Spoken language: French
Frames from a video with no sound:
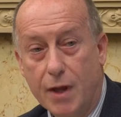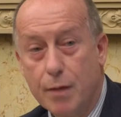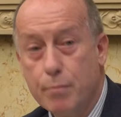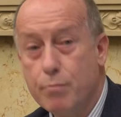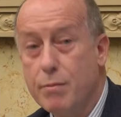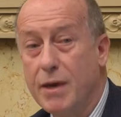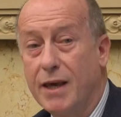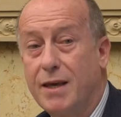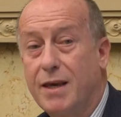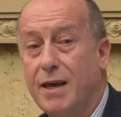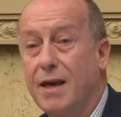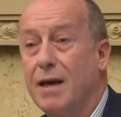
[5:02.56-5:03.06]

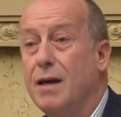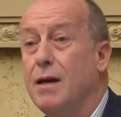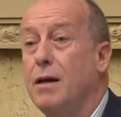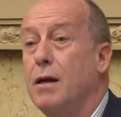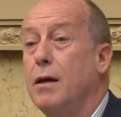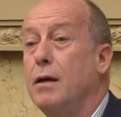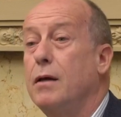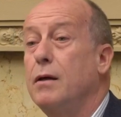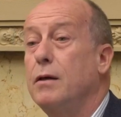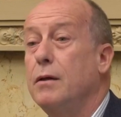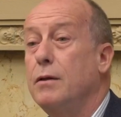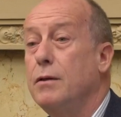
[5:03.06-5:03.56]
mais
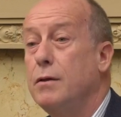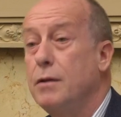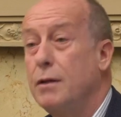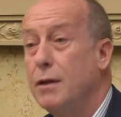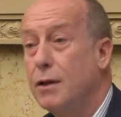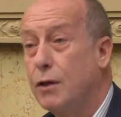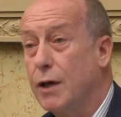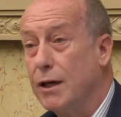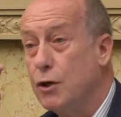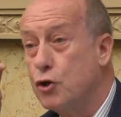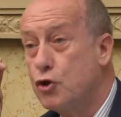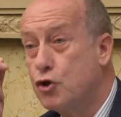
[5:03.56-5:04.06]
quelle,
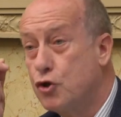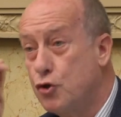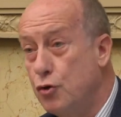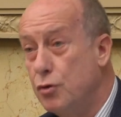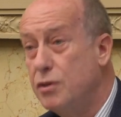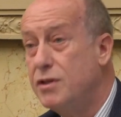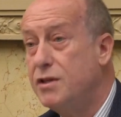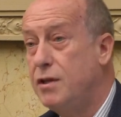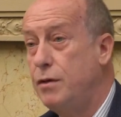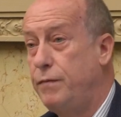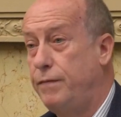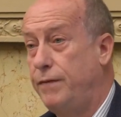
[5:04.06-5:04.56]
quelle
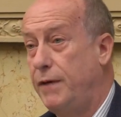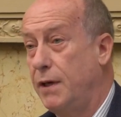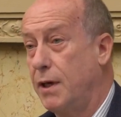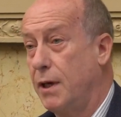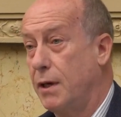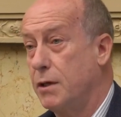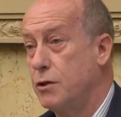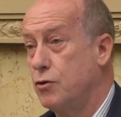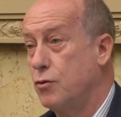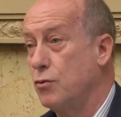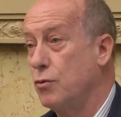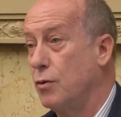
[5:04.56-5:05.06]

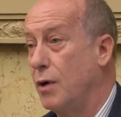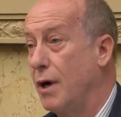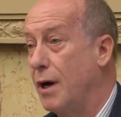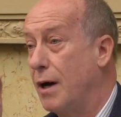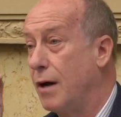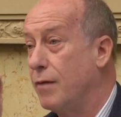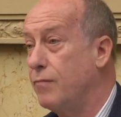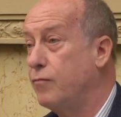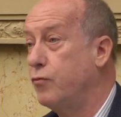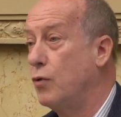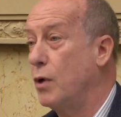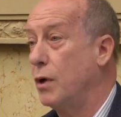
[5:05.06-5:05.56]
justification
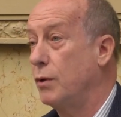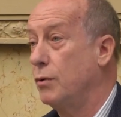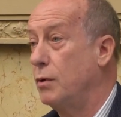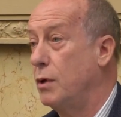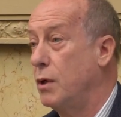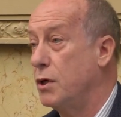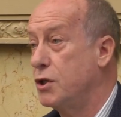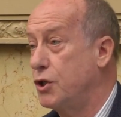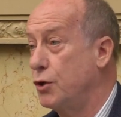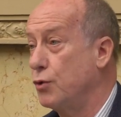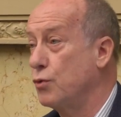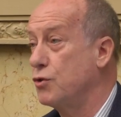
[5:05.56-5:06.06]
à avoir de
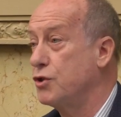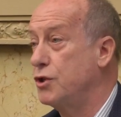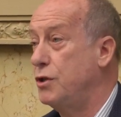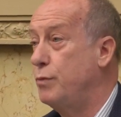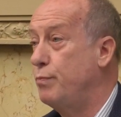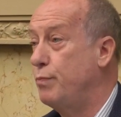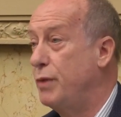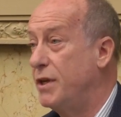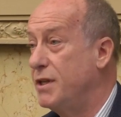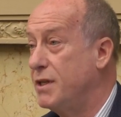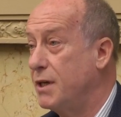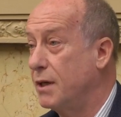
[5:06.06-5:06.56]
la
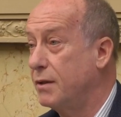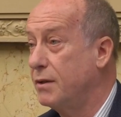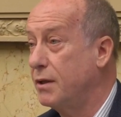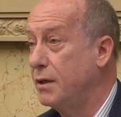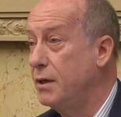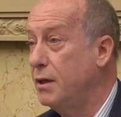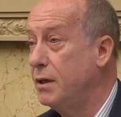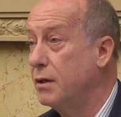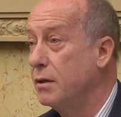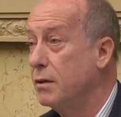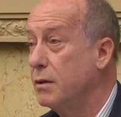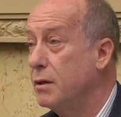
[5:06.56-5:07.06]
chirurgie
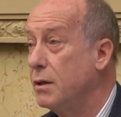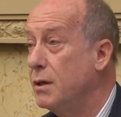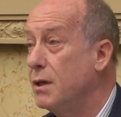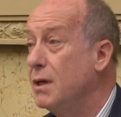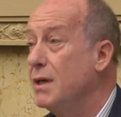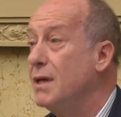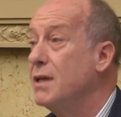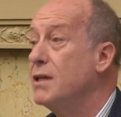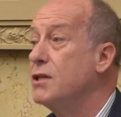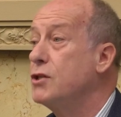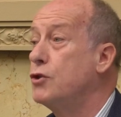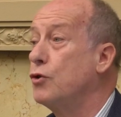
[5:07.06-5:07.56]
pédiatrique
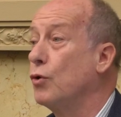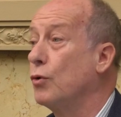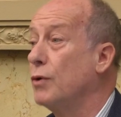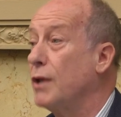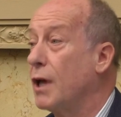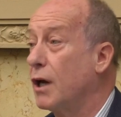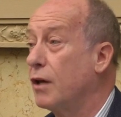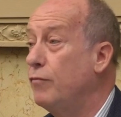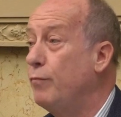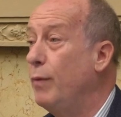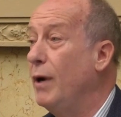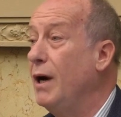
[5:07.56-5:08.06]
si on
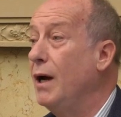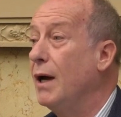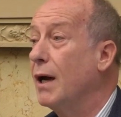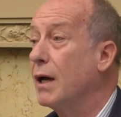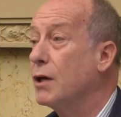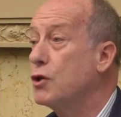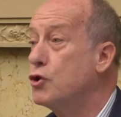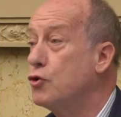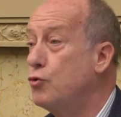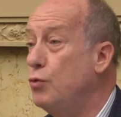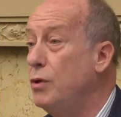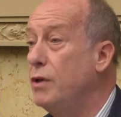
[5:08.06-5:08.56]
n'arrive pas
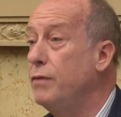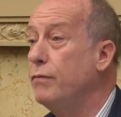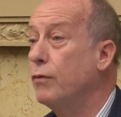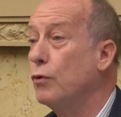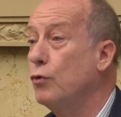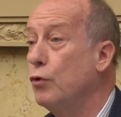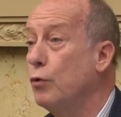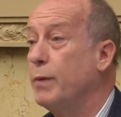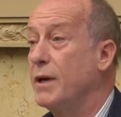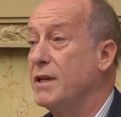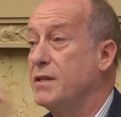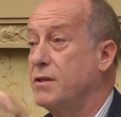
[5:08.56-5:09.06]
à
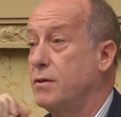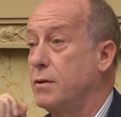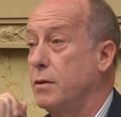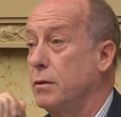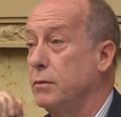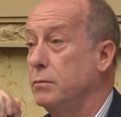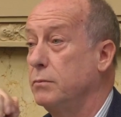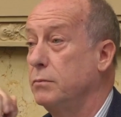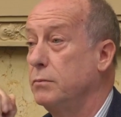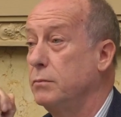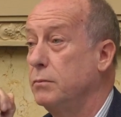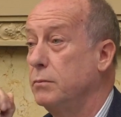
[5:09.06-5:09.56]
suivre nos
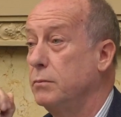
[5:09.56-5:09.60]
patients